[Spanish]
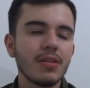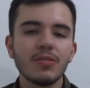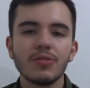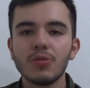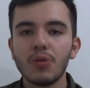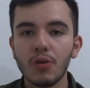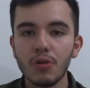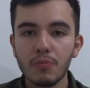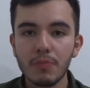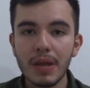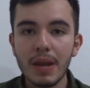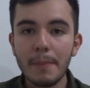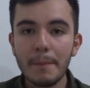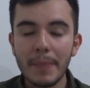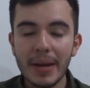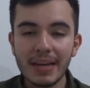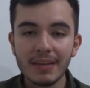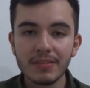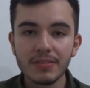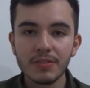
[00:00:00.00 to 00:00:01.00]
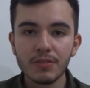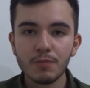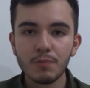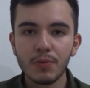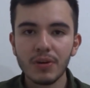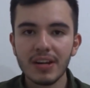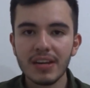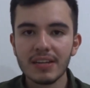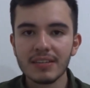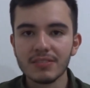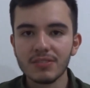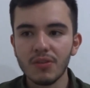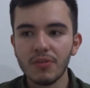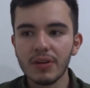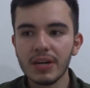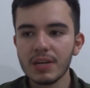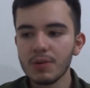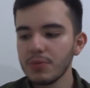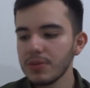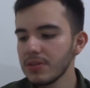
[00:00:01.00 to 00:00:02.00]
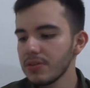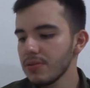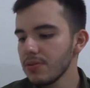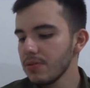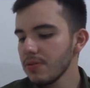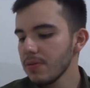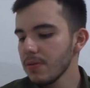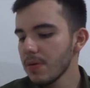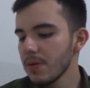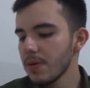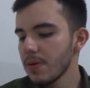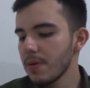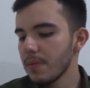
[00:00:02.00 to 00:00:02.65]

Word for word: dos mil pesos por el Stronger With You.